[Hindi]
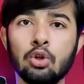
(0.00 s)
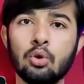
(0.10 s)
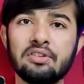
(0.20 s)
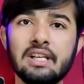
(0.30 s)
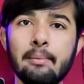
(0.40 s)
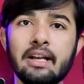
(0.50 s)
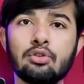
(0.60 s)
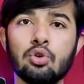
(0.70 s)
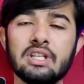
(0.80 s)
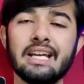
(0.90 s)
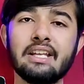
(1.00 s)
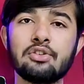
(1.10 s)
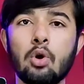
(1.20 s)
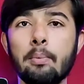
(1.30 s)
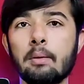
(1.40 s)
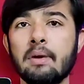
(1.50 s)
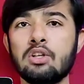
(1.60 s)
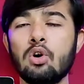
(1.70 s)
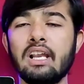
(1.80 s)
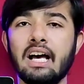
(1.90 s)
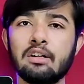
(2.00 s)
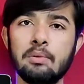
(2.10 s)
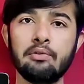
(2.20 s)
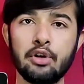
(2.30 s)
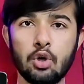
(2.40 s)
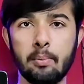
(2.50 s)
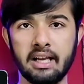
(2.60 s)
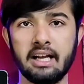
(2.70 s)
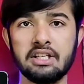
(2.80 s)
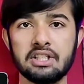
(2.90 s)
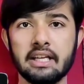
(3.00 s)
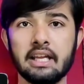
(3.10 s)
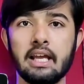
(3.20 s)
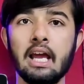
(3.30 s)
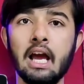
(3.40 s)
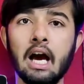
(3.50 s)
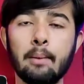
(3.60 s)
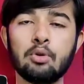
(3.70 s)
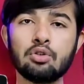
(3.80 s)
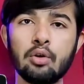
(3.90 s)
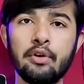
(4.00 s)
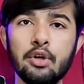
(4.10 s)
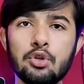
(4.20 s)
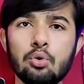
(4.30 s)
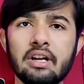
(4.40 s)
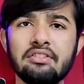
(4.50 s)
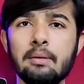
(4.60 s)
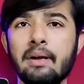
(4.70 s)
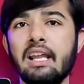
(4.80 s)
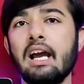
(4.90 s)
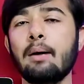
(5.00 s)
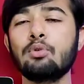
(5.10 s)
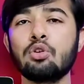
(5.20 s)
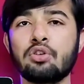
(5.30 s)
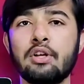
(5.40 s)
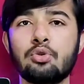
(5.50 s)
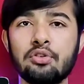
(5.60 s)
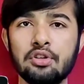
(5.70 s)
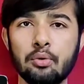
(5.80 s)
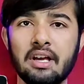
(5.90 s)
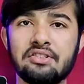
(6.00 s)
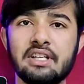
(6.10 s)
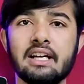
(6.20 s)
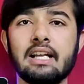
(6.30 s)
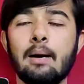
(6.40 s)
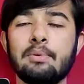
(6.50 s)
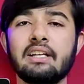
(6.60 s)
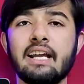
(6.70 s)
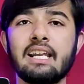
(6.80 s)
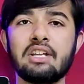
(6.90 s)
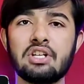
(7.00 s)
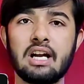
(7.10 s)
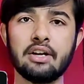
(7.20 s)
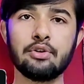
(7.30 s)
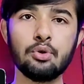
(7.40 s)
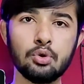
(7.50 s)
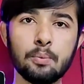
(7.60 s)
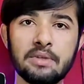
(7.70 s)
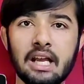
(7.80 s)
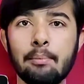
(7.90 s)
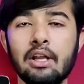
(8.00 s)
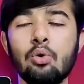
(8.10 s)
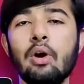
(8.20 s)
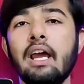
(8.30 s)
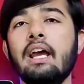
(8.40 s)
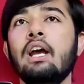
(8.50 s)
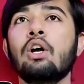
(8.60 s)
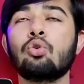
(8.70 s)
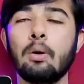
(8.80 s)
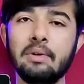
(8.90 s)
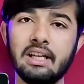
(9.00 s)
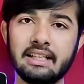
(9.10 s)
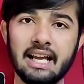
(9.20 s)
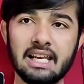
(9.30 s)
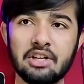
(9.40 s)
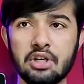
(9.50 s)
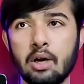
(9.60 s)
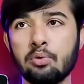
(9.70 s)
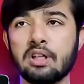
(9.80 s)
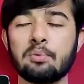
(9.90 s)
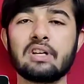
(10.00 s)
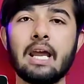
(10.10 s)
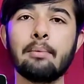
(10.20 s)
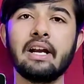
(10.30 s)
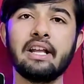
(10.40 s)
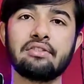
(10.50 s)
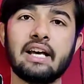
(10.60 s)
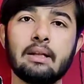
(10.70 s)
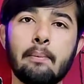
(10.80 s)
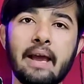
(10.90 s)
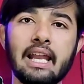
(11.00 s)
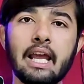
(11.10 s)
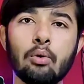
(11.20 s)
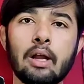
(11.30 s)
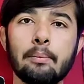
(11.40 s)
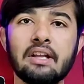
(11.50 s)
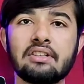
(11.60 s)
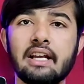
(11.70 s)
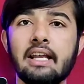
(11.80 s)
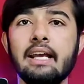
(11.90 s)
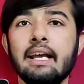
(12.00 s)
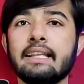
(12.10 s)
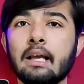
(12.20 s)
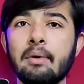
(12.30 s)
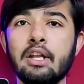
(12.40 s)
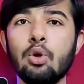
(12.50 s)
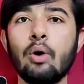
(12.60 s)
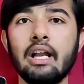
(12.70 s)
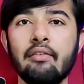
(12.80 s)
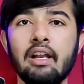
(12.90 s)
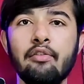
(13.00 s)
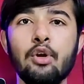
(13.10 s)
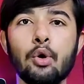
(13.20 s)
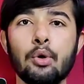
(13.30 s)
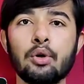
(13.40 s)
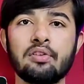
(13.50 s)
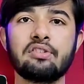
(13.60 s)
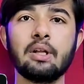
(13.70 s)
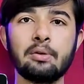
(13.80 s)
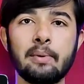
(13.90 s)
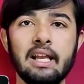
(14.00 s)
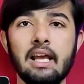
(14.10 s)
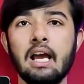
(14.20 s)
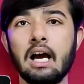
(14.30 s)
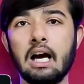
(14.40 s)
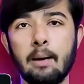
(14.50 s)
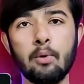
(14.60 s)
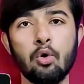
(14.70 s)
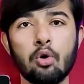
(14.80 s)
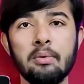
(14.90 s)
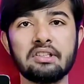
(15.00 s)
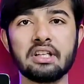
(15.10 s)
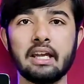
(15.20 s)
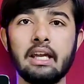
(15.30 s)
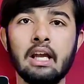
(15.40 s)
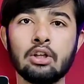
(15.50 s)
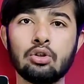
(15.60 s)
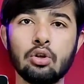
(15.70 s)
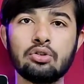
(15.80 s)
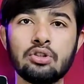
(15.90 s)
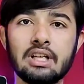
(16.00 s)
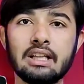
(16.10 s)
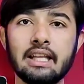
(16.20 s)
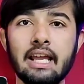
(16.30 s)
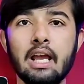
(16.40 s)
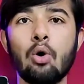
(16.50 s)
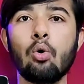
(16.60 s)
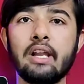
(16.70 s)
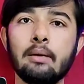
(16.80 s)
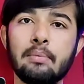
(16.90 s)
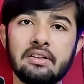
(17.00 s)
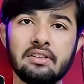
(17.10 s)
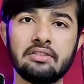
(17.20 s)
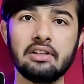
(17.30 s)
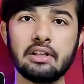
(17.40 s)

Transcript: तो इसलिए मैंने सोचा ताकि इस टॉपिक पे जो है लाजमी वीडियो बनानी चाहिए अब दोस्तों वीडियो शुरू करने से पहले आप दोस्तों छोटी सी रिक्वेस्ट है अगर आप द टेक लेक्चरार यूट्यूब चैनल पर न्यू हैं तो अभी द टेक लेक्चरार को सब्सक्राइब करें साथ बेलाइक नए प्रेस करें ताकि मैं न्यू आने वाली वीडियो की नोटिफिकेशन सबसे पहले आप लोगों को मिल सके तो दोस्तों चलते हैं ऑनलाइन बिजनेस की